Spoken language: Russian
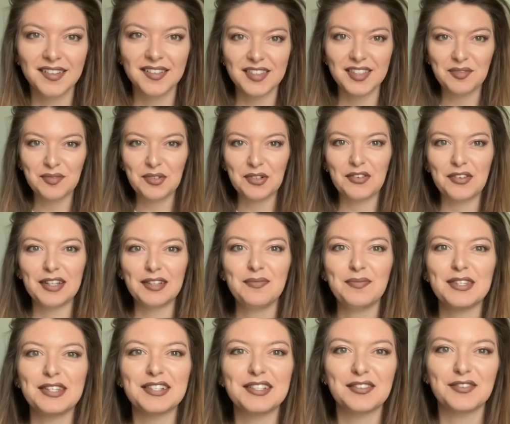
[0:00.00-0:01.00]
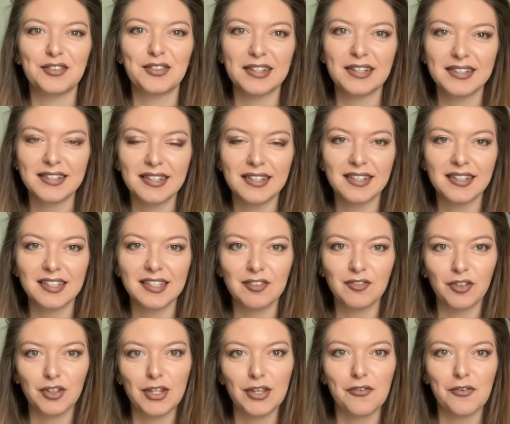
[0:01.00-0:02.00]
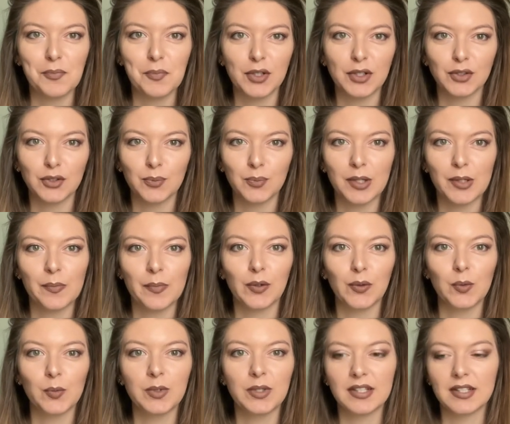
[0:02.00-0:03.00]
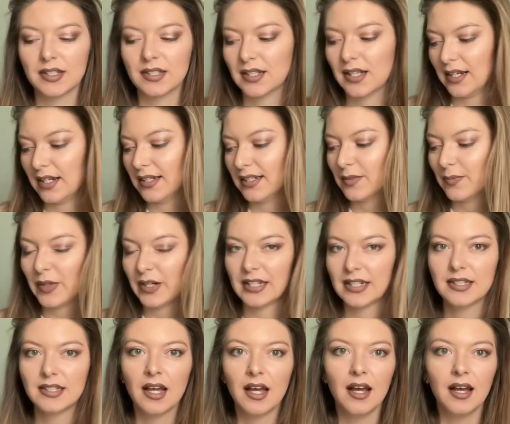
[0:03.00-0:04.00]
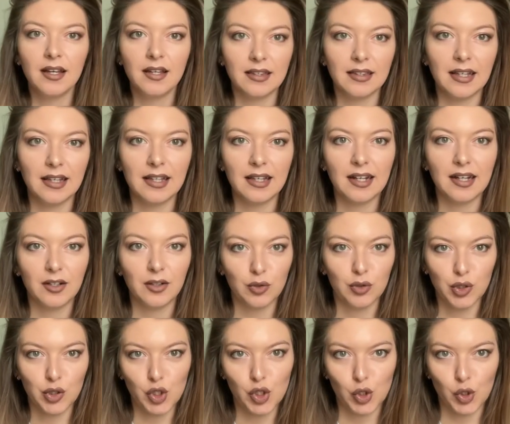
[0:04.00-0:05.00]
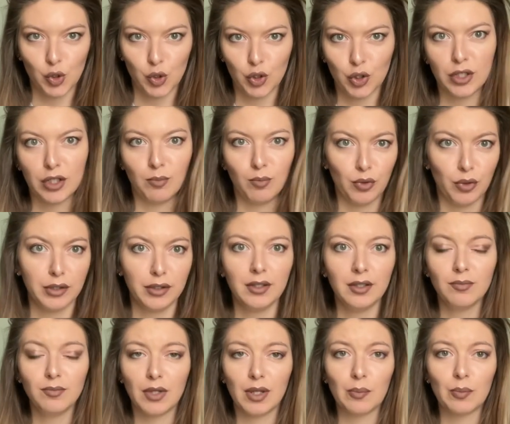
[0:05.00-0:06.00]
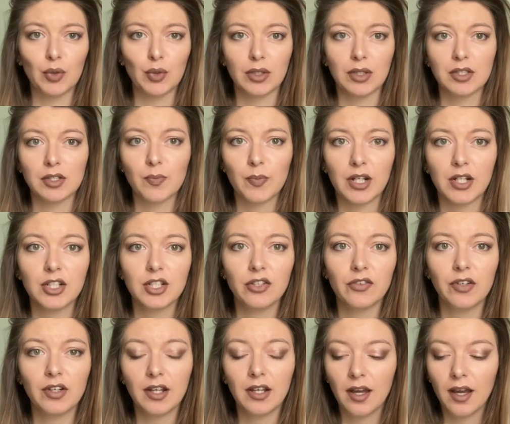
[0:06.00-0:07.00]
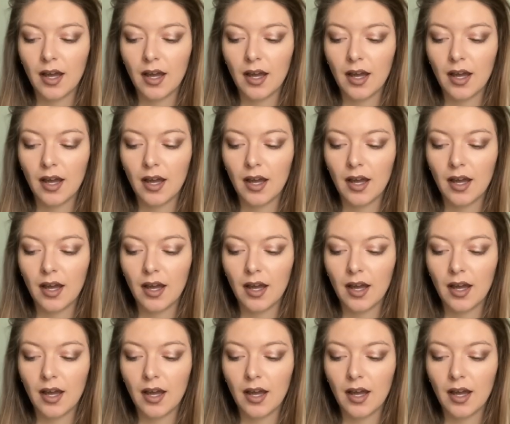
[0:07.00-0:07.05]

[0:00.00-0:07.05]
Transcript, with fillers: Всем привет, меня зовут Лиза, и сегодня я вам покажу мои покупки с AliExpress. Да-да, он еще работает, меня многие спрашивали.